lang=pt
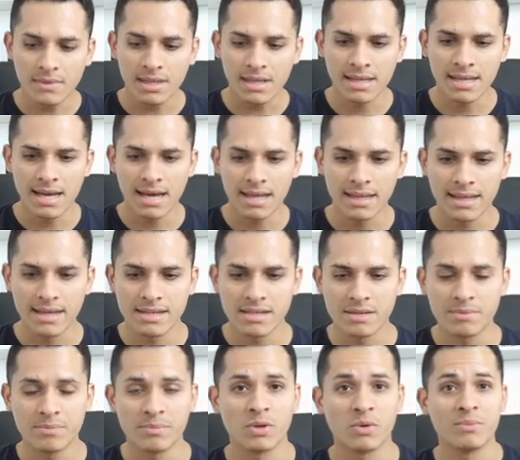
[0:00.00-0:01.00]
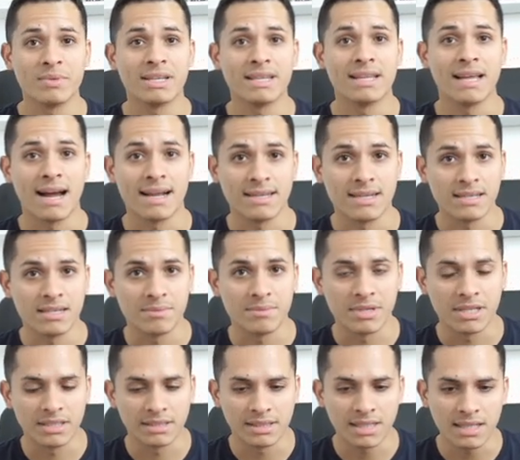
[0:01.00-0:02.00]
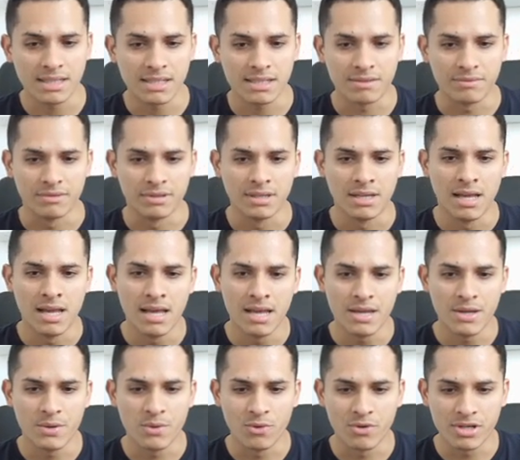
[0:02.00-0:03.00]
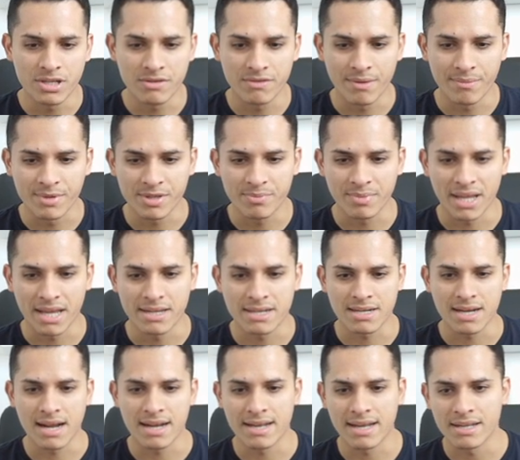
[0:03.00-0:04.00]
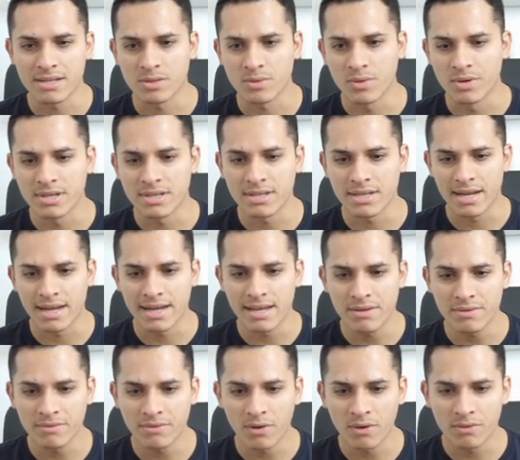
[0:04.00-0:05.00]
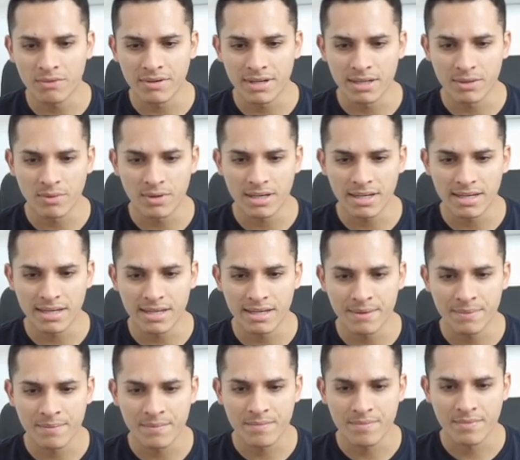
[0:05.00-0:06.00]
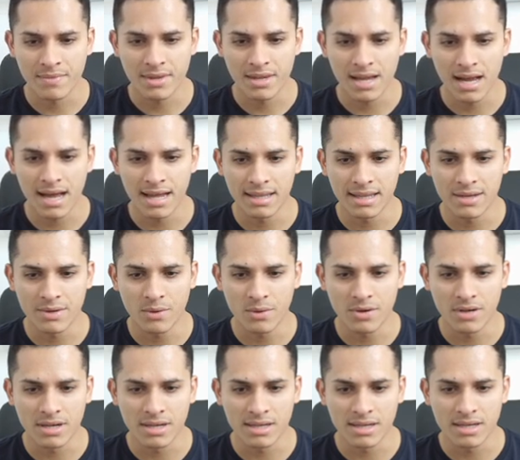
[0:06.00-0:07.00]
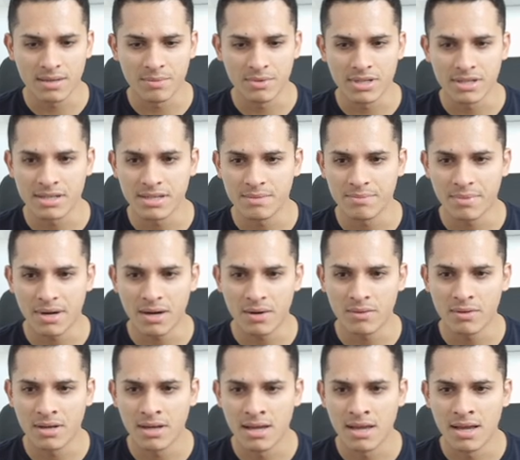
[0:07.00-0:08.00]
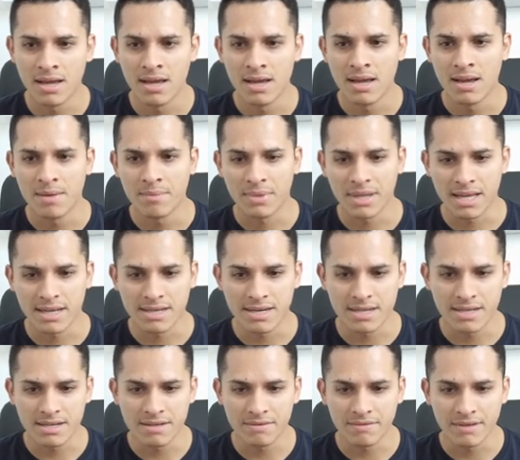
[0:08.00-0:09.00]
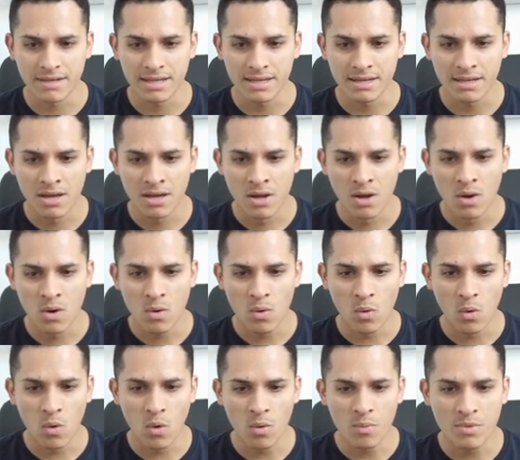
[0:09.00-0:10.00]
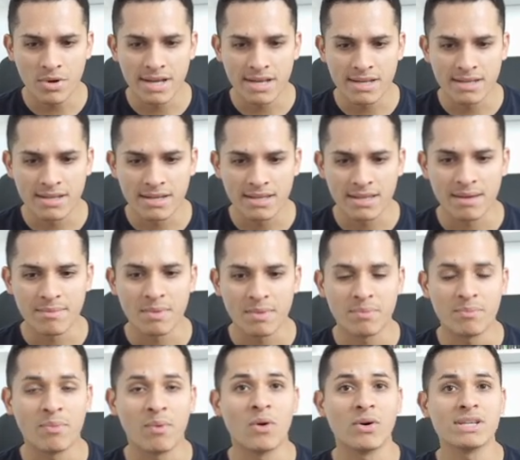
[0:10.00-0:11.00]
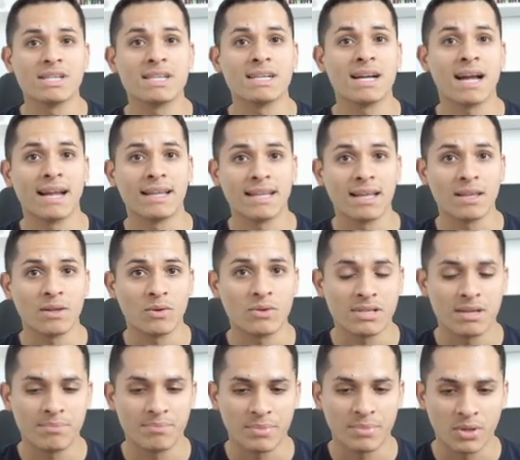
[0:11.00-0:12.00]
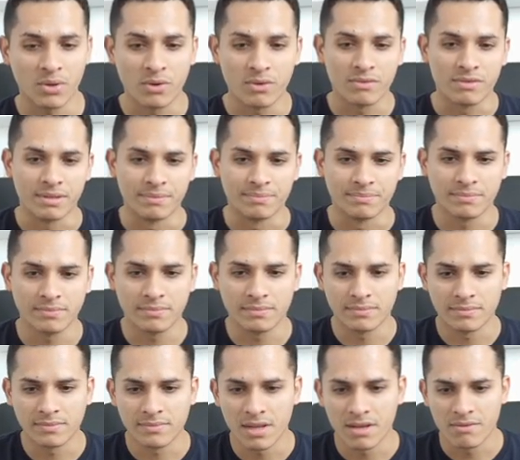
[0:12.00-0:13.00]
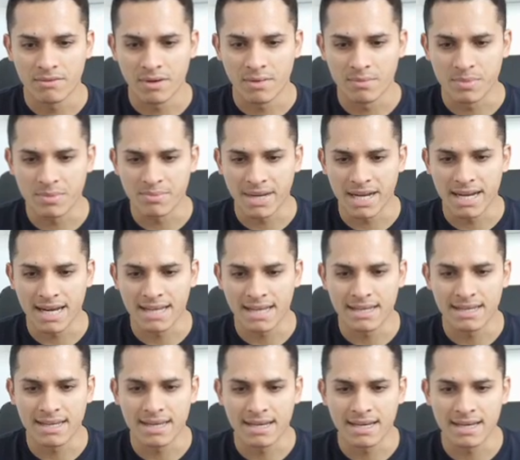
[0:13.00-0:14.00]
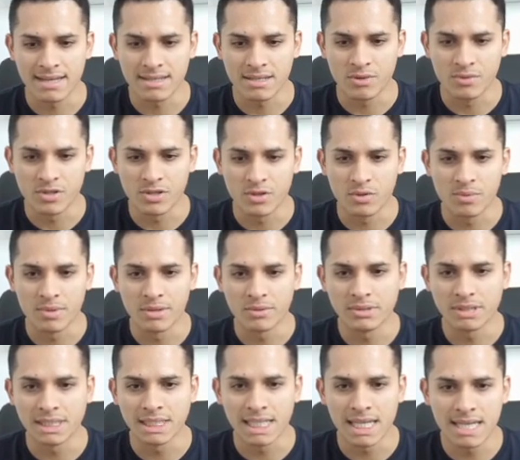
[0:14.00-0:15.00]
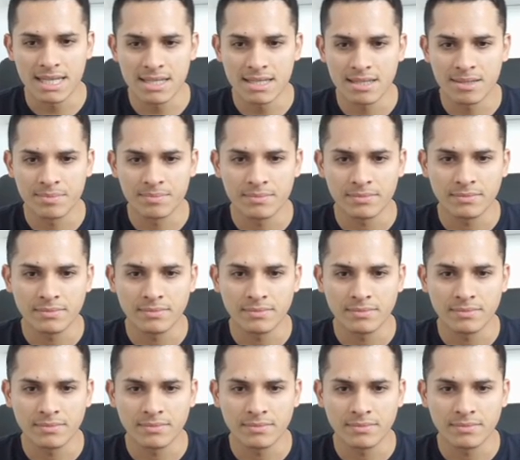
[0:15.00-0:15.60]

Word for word: e a lei de improbidade administrativa. E hoje vamos praticar questões envolvendo aqui a Lei Orgânica Municipal para a gente ver como que esse tema pode cair na nossa prova. Vamos pegar aqui a questão de número 3